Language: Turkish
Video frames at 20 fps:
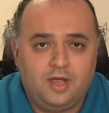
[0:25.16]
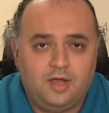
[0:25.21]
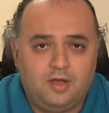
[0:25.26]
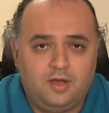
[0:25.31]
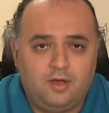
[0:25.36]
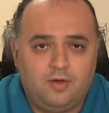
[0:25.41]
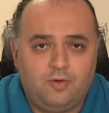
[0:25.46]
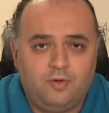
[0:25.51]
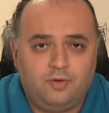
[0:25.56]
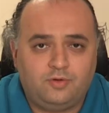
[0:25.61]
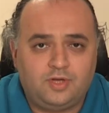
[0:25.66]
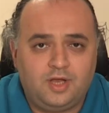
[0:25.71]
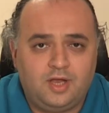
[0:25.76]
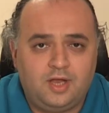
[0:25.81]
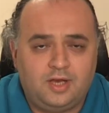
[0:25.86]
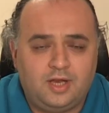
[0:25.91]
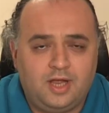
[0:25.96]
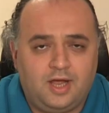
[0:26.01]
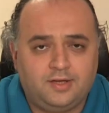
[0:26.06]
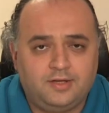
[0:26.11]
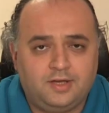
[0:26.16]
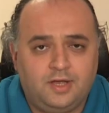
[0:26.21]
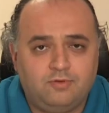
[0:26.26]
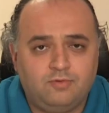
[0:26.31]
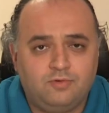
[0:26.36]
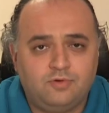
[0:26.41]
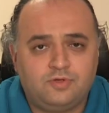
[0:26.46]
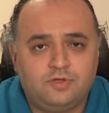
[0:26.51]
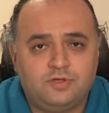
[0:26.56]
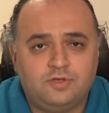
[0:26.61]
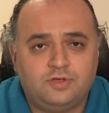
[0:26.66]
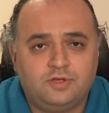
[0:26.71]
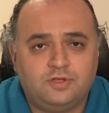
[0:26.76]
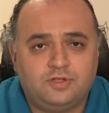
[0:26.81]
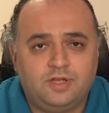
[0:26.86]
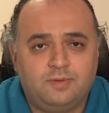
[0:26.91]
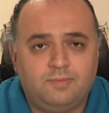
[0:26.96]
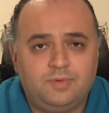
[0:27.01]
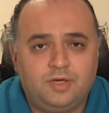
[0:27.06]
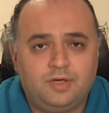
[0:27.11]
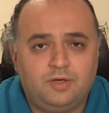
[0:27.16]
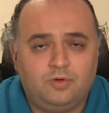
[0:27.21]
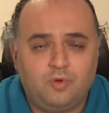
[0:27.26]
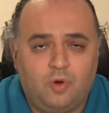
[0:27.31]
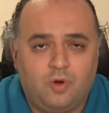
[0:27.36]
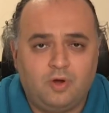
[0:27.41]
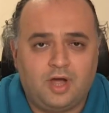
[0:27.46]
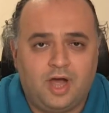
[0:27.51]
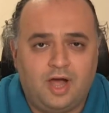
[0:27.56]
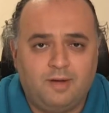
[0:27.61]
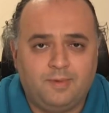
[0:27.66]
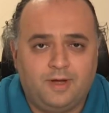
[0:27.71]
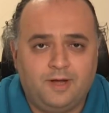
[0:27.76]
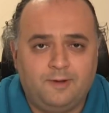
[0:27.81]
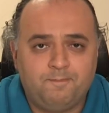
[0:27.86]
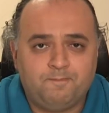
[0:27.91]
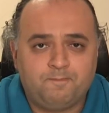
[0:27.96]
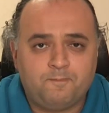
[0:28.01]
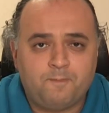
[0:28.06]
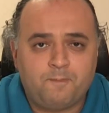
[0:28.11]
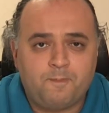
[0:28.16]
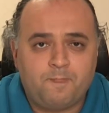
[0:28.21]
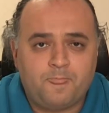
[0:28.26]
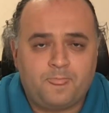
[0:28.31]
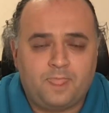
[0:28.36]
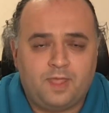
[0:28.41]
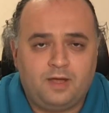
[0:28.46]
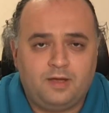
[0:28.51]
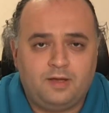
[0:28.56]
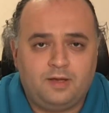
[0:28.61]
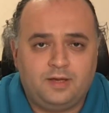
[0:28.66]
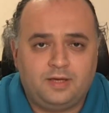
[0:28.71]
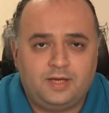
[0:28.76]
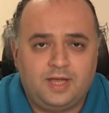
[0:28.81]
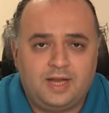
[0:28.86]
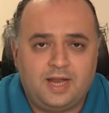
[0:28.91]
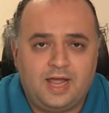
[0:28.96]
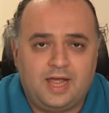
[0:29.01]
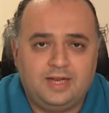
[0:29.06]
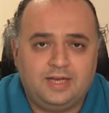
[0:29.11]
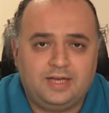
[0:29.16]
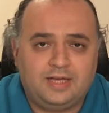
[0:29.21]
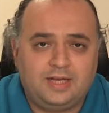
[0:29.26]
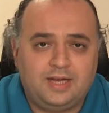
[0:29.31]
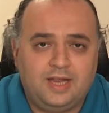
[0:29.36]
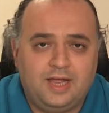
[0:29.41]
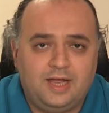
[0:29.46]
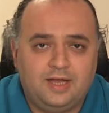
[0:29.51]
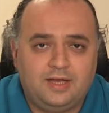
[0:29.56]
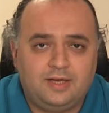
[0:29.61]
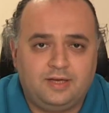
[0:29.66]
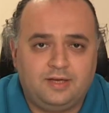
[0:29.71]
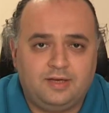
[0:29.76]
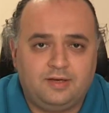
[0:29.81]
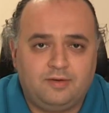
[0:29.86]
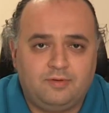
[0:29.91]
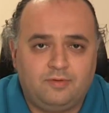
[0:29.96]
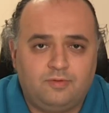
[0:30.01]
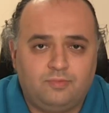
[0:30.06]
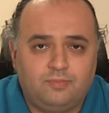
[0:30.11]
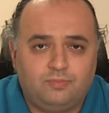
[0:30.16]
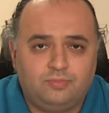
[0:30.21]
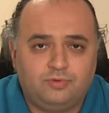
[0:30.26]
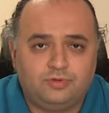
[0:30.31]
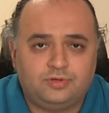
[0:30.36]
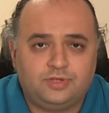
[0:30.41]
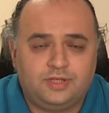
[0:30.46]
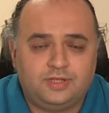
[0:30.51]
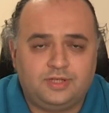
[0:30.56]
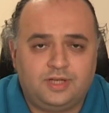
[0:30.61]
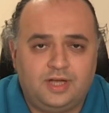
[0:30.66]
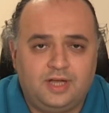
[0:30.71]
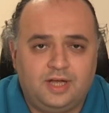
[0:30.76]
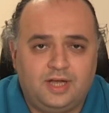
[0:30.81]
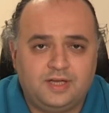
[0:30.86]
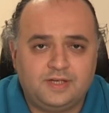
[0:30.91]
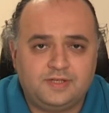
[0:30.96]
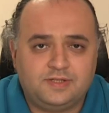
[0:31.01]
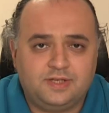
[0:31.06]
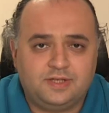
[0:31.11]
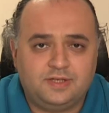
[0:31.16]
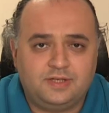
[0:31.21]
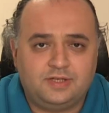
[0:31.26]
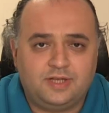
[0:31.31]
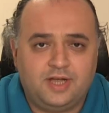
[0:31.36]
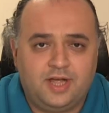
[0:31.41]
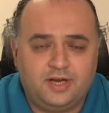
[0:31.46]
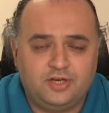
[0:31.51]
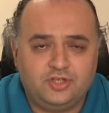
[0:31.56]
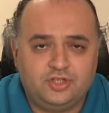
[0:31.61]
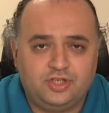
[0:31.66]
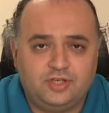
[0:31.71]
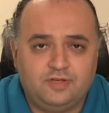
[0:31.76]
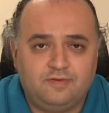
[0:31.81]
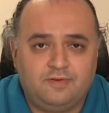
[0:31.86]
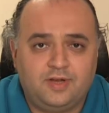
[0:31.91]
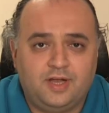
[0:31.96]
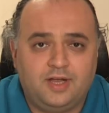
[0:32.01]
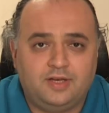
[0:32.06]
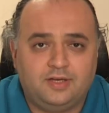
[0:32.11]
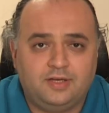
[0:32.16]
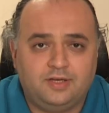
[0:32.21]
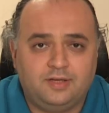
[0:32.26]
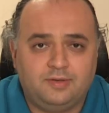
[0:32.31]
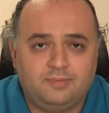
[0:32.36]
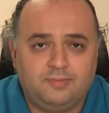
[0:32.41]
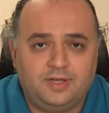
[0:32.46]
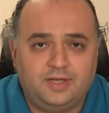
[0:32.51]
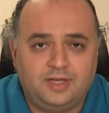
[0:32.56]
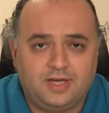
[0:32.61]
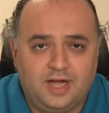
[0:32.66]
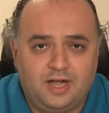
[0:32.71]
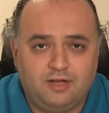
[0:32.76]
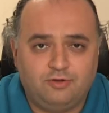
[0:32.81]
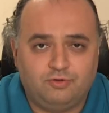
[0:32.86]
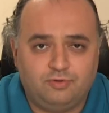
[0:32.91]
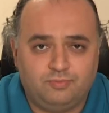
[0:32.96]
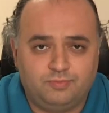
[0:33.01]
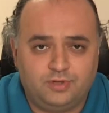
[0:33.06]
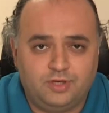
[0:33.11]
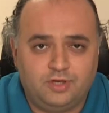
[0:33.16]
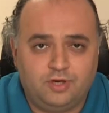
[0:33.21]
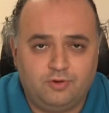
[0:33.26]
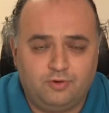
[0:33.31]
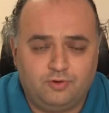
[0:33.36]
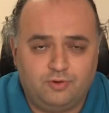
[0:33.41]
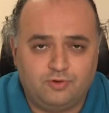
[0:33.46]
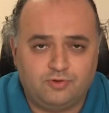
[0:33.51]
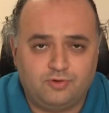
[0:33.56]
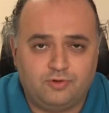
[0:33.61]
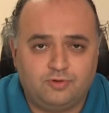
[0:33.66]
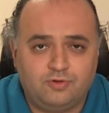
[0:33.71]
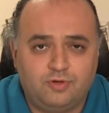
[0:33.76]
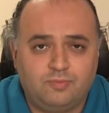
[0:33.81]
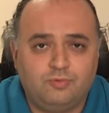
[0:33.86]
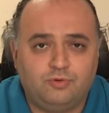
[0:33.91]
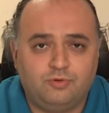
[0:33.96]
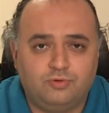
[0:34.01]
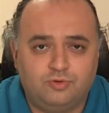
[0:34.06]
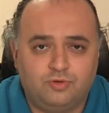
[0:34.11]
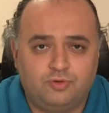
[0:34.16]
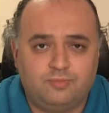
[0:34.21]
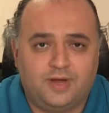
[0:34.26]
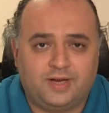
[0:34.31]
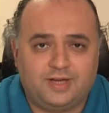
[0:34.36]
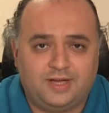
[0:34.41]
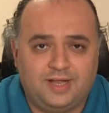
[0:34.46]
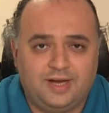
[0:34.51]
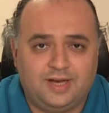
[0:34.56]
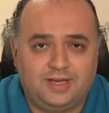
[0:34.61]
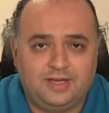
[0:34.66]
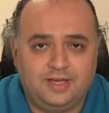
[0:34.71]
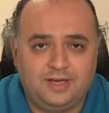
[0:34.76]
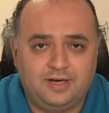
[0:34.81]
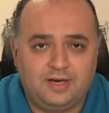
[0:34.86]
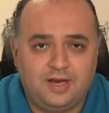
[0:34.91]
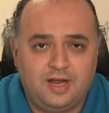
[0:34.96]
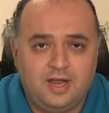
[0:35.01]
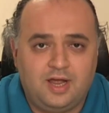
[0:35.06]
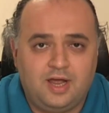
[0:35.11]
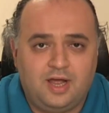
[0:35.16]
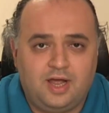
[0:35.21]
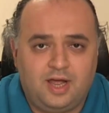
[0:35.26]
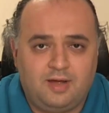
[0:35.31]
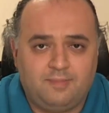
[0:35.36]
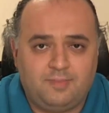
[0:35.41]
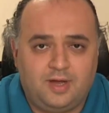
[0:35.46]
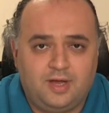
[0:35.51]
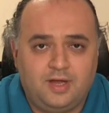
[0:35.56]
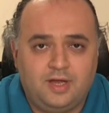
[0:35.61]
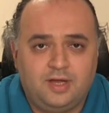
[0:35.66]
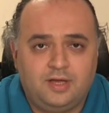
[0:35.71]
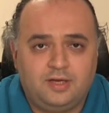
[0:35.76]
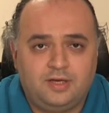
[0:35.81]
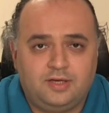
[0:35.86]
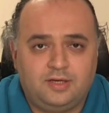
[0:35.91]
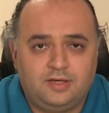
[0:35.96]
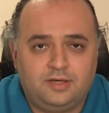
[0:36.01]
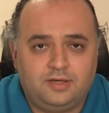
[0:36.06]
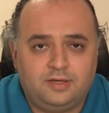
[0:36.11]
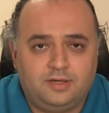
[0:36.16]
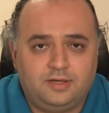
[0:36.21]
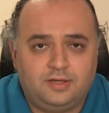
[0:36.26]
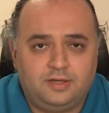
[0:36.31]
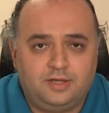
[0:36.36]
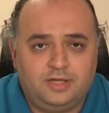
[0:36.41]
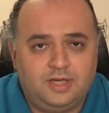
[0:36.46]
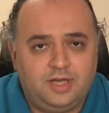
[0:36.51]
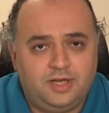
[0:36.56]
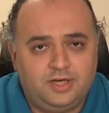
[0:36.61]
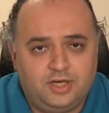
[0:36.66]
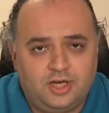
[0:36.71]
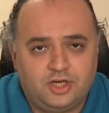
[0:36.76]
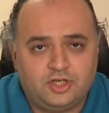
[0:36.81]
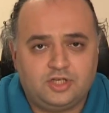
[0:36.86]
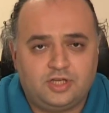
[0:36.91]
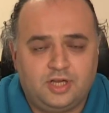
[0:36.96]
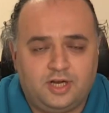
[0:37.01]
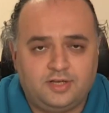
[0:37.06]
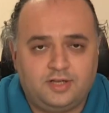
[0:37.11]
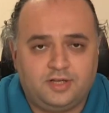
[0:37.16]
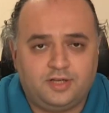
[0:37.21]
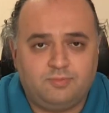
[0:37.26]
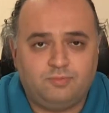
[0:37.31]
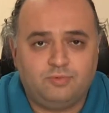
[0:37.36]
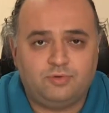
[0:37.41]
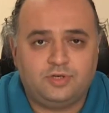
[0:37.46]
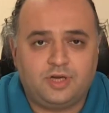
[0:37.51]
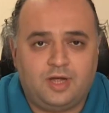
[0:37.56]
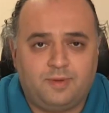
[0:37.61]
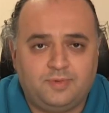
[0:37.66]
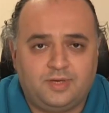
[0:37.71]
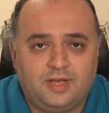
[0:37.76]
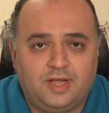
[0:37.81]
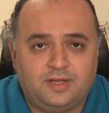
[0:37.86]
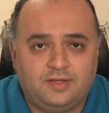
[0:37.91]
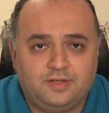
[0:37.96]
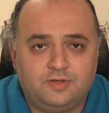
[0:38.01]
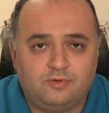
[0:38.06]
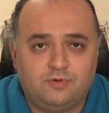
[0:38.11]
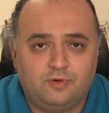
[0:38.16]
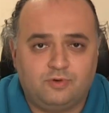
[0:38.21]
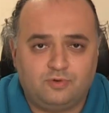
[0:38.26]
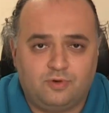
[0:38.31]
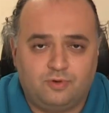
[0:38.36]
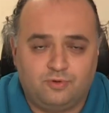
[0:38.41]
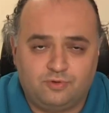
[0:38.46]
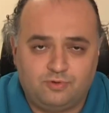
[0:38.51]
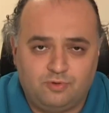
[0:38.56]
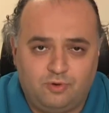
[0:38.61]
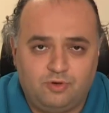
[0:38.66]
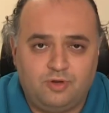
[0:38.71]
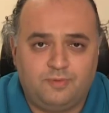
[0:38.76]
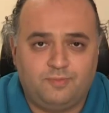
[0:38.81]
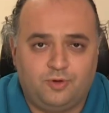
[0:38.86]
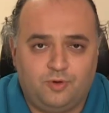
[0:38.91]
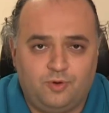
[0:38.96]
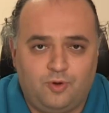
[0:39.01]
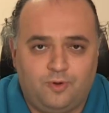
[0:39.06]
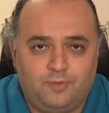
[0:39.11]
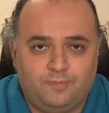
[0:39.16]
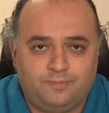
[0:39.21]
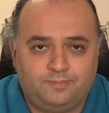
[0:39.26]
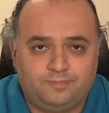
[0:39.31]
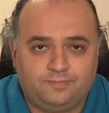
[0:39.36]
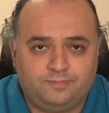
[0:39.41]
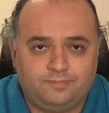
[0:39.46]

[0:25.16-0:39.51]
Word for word: E, öte yandan üst sınır tabii yok ama ee, genellikle e, burada da hastanın tercihi ve e, medikal durumu da göz önünde bulundurmak gerekir. Ama e, ileri yaşlarda da burun ameliyatı söz konusu olabiliyor.